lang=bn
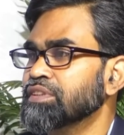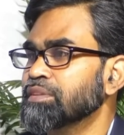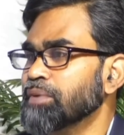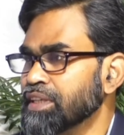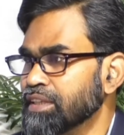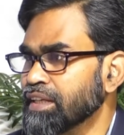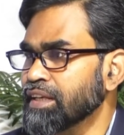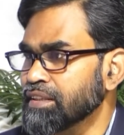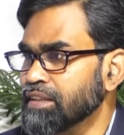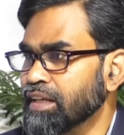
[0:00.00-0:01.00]
দিতে পারি কিনা
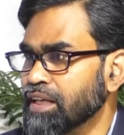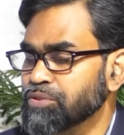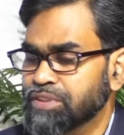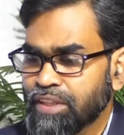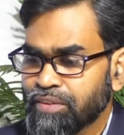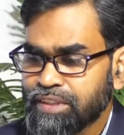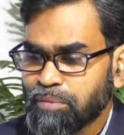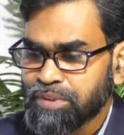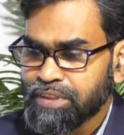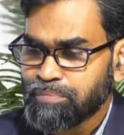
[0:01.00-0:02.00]
রাখা উচিত কেননা
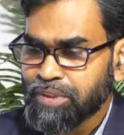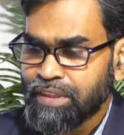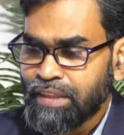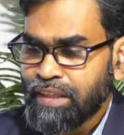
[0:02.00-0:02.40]
দেখবেন যে আপনার